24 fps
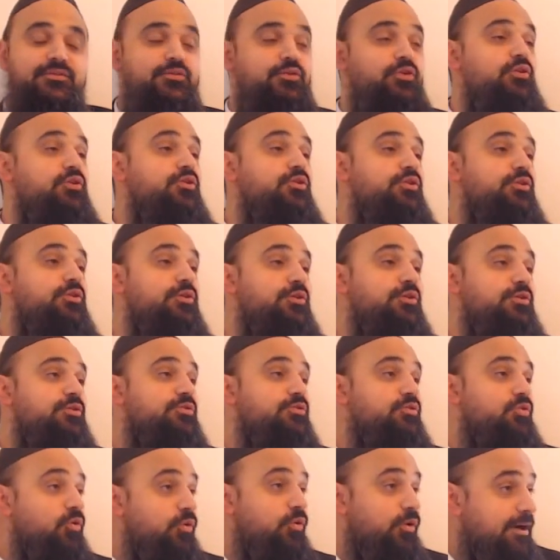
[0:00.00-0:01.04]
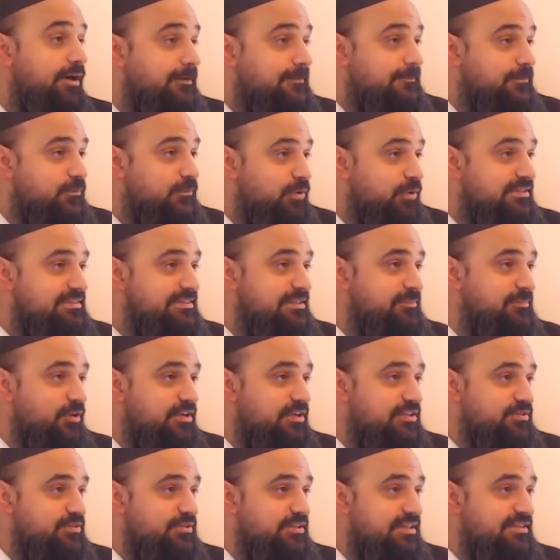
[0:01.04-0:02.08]
Deux, trois.
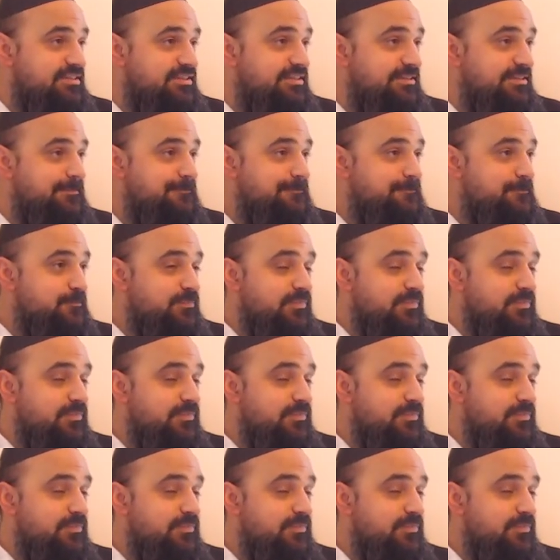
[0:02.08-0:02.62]
Troisièmement, qu'est-ce qu'on a dit